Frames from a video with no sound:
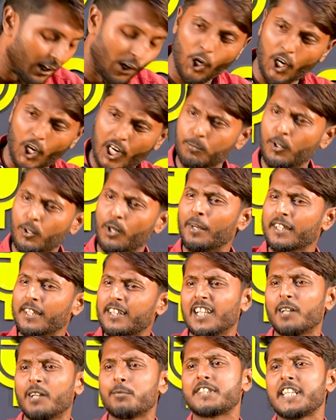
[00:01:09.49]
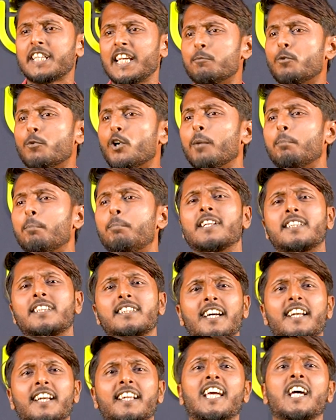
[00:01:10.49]
और वो मतलब से मोहब्बत
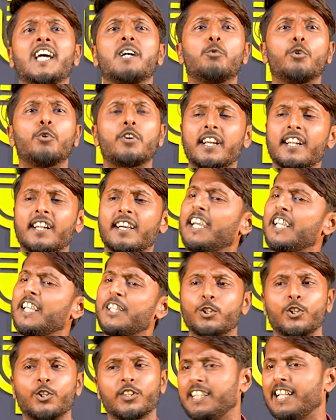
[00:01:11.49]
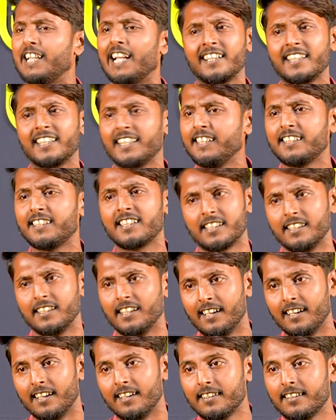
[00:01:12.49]
करके मुकर गई तो गिला नहीं करना